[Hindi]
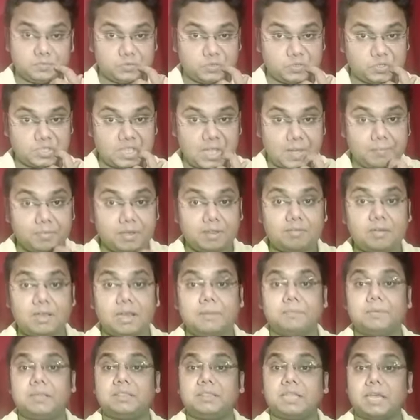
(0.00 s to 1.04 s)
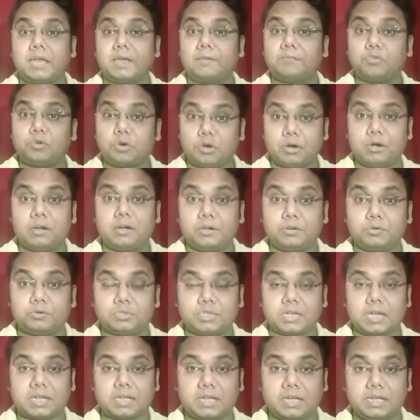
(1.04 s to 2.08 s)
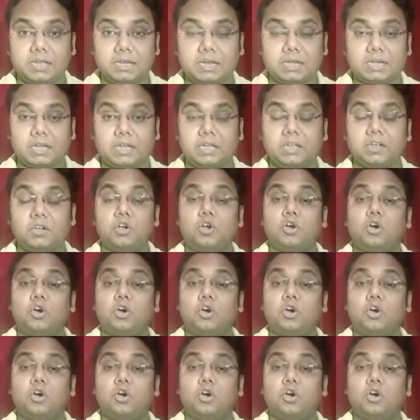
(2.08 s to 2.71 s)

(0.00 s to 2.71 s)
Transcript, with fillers: जो सामने वाला बंदा है वो हर्ट हो जाए कहीं ना कहीं